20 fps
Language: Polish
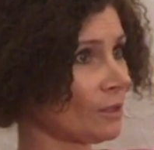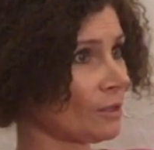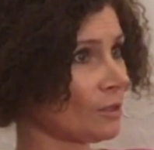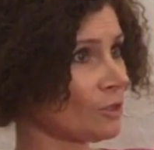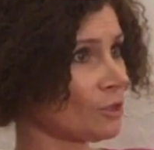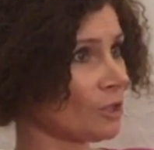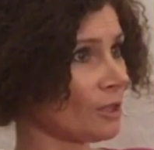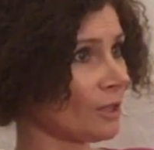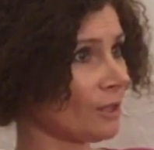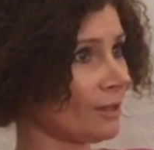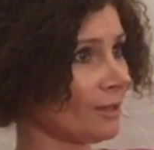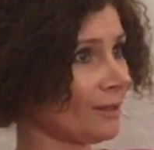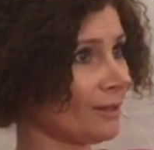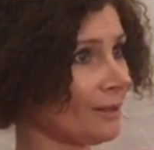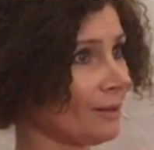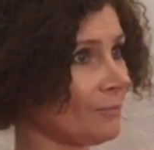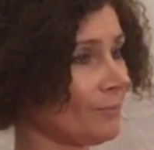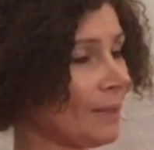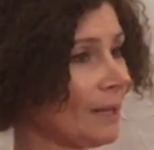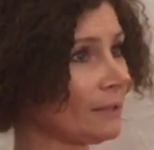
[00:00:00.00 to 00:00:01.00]
że
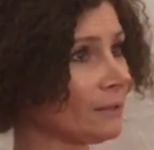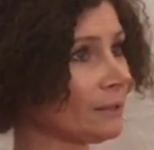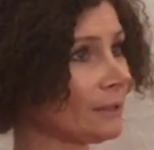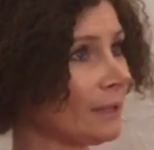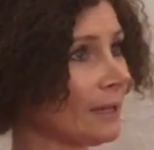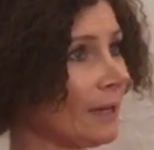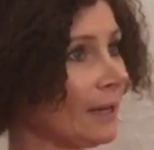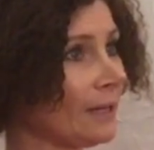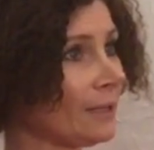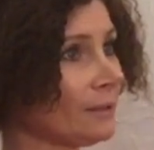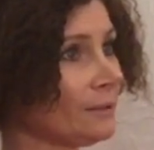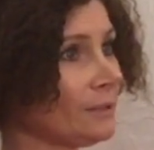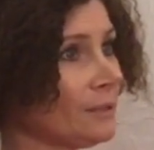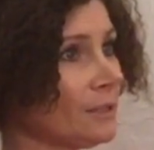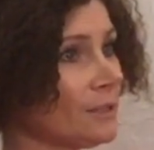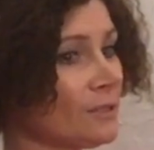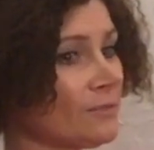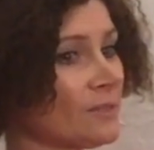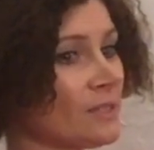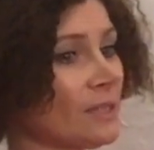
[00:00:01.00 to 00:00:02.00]
matka nie
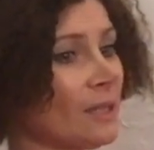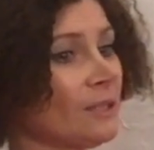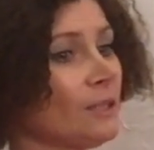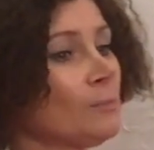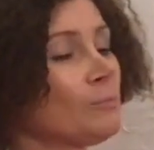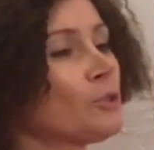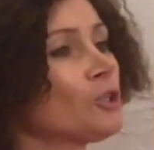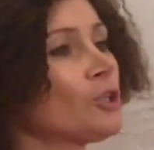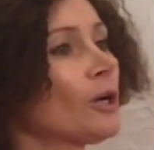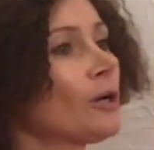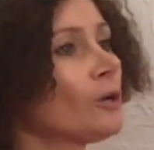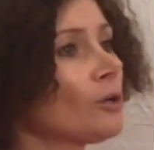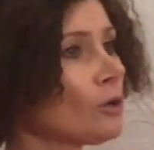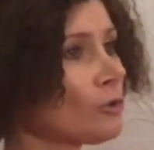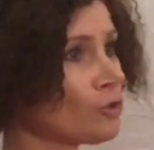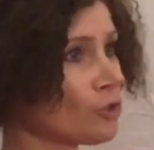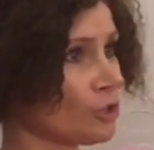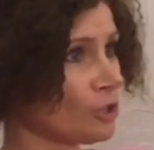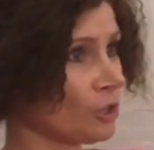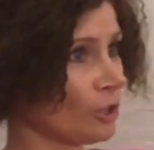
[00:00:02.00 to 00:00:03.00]
jest w stanie
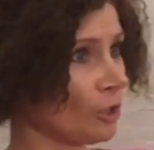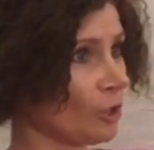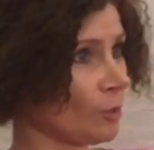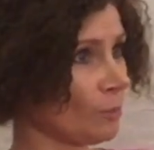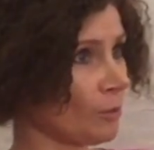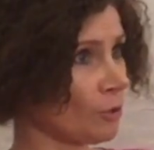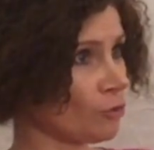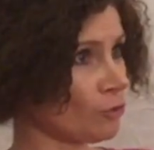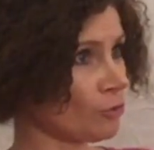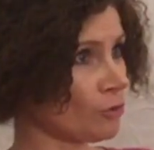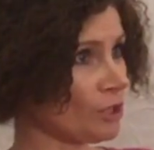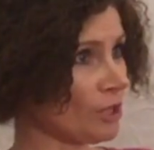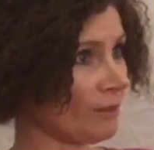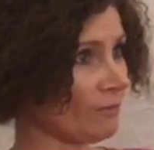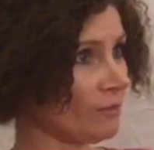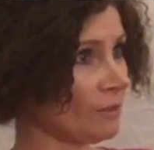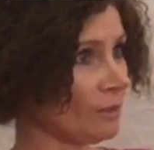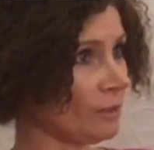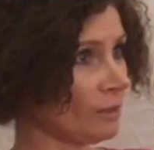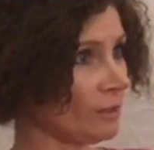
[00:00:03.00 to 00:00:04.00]
przekroczyć tego poczucia
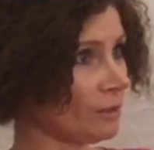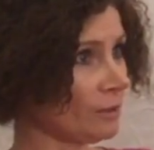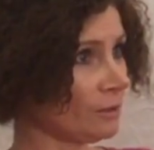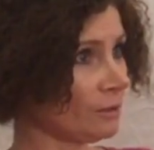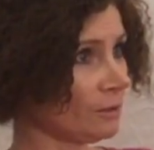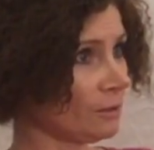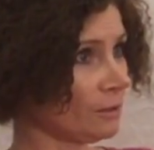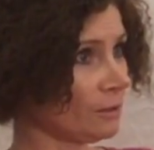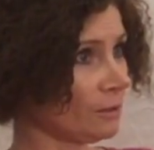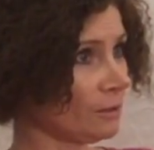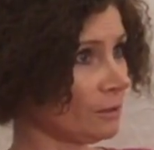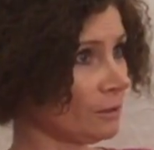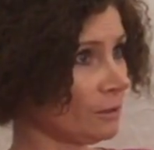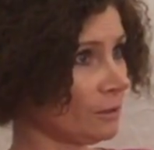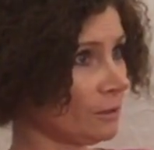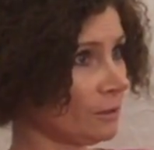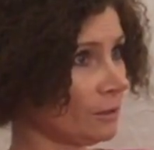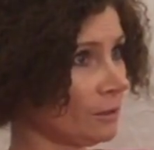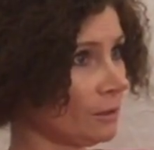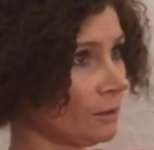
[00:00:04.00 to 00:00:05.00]
winy,
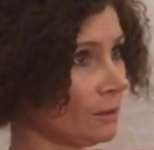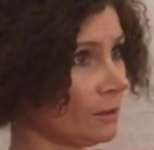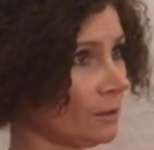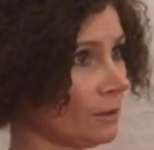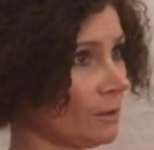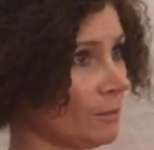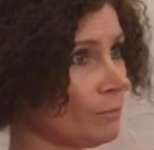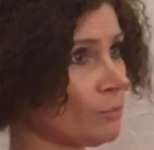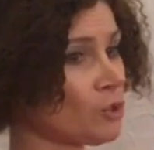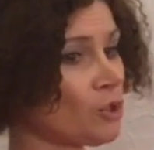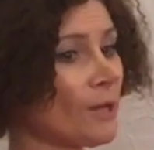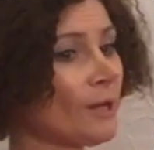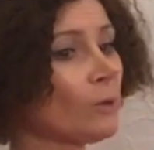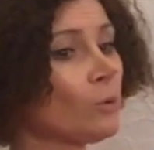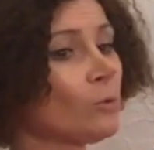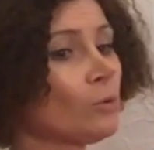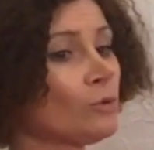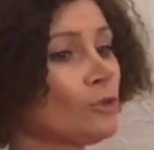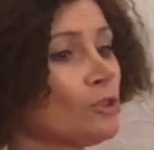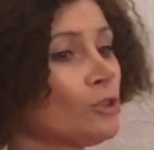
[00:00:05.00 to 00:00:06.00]

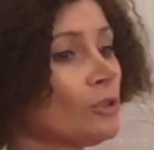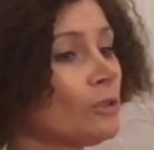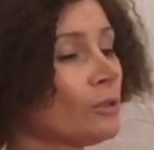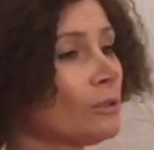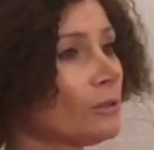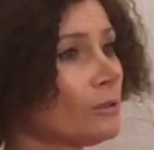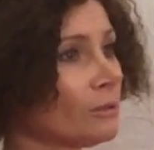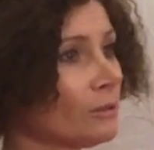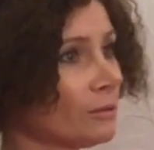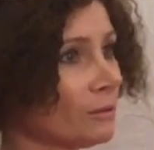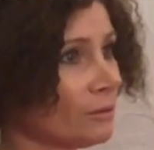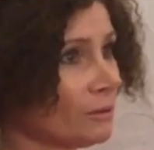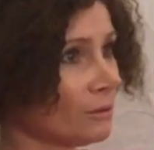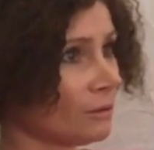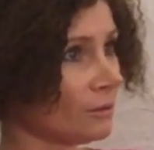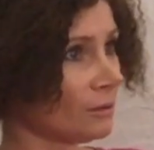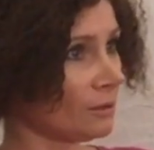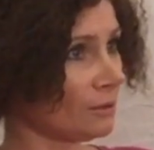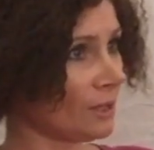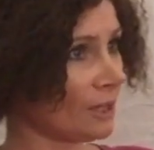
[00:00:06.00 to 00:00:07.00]
przekuć e,
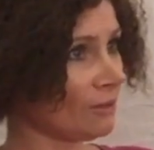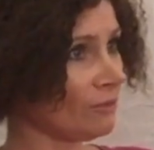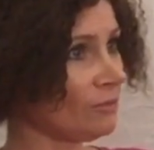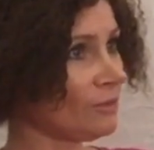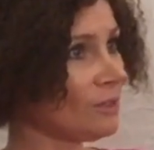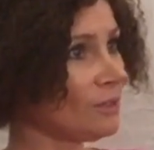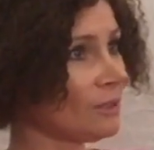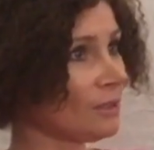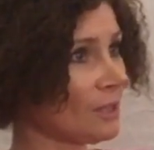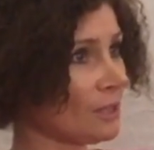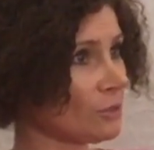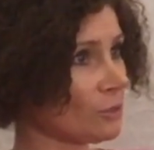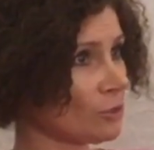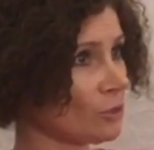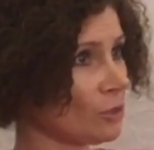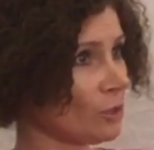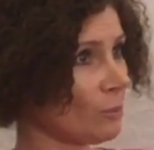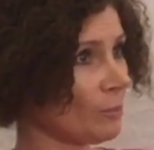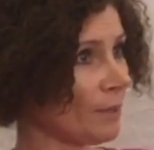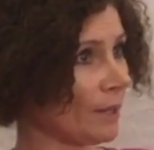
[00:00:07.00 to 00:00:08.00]
tej winy na coś
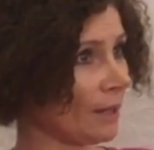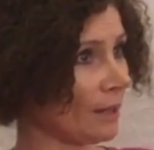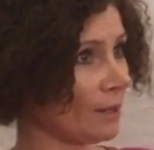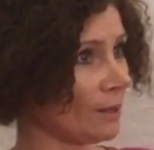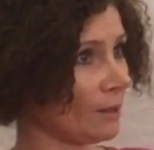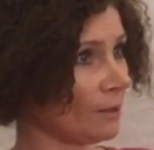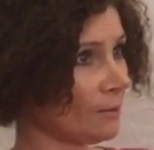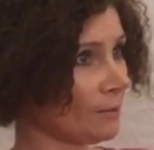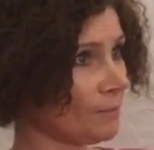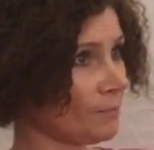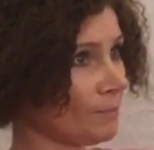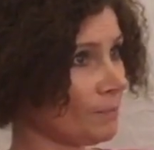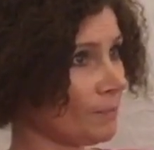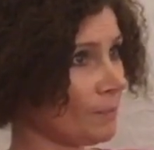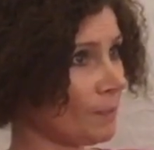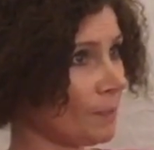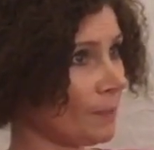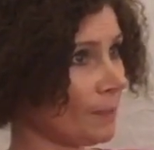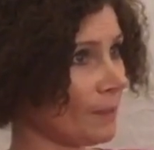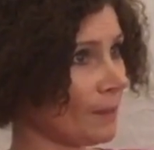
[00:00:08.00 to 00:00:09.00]
dobrego,
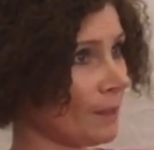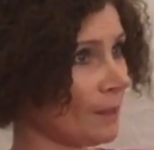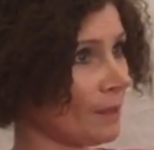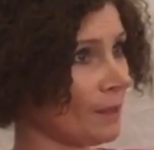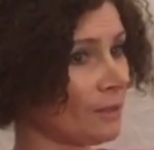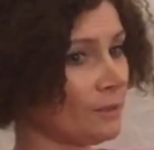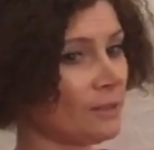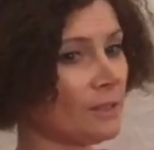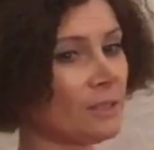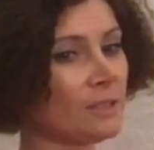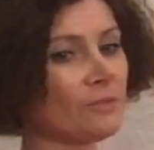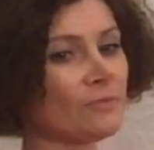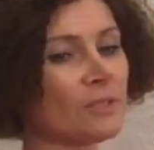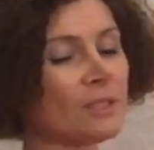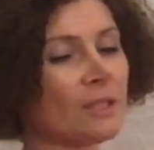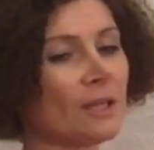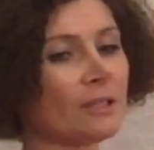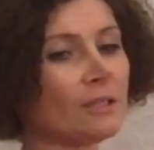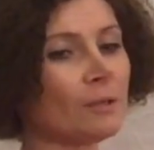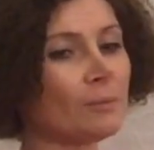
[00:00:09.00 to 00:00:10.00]
nie jest w
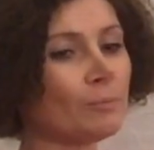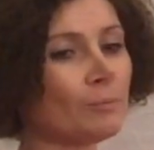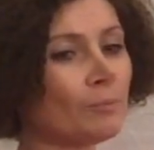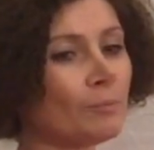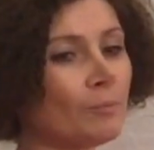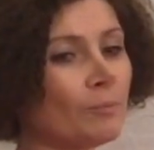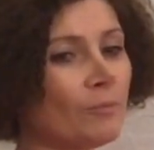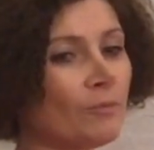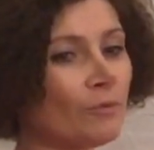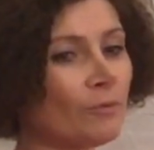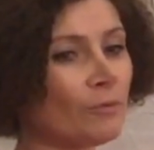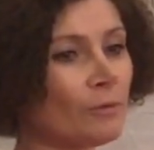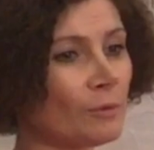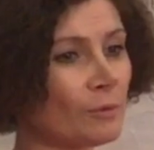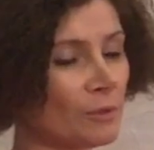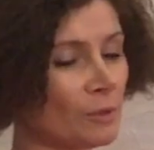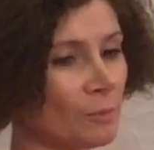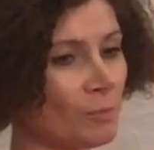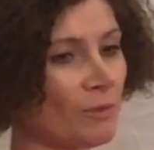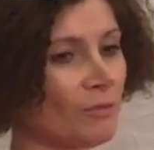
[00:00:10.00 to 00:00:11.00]
stanie
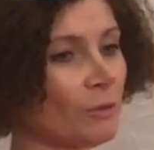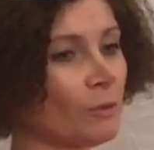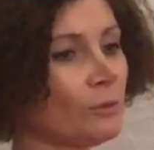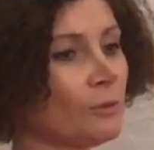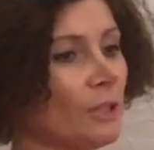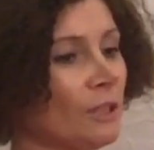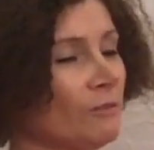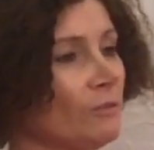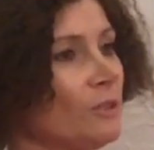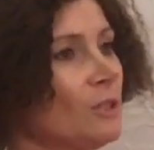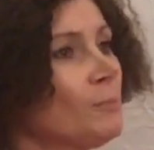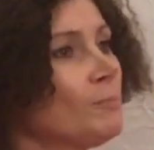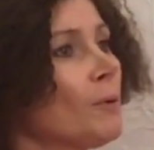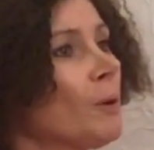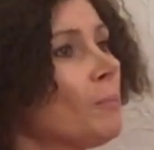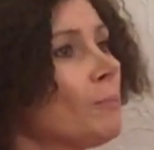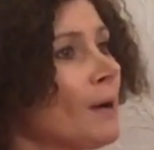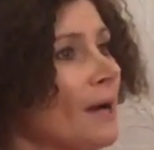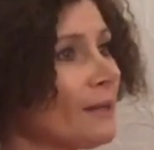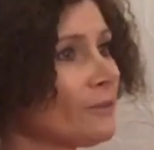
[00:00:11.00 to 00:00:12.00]
z powodu tej winy
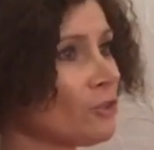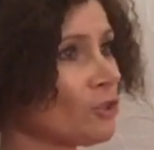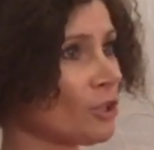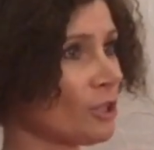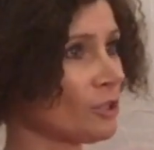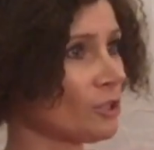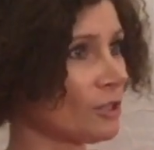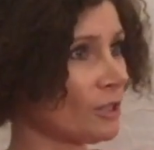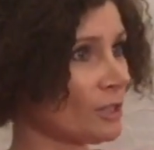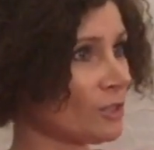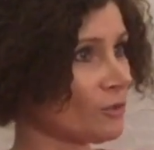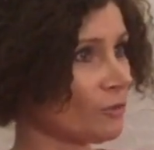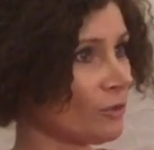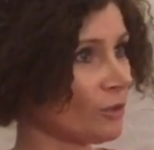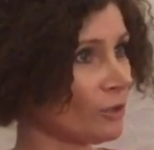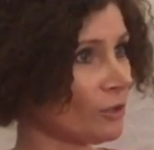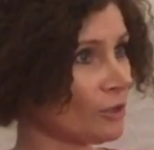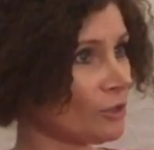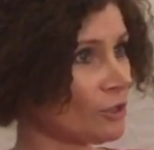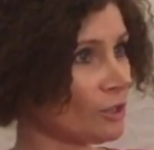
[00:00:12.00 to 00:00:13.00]
popatrzeć na
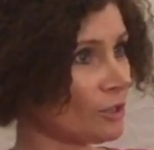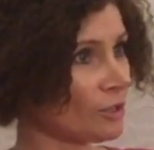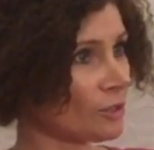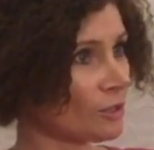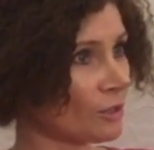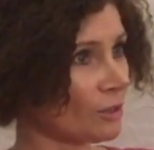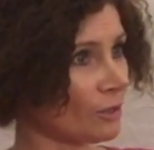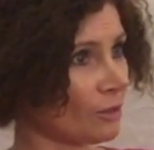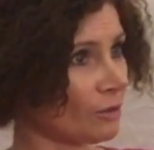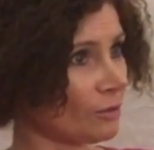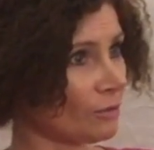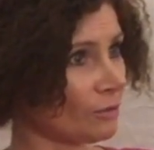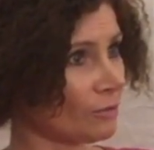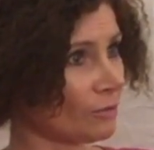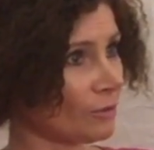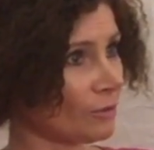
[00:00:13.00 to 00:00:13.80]
swoje dziecko,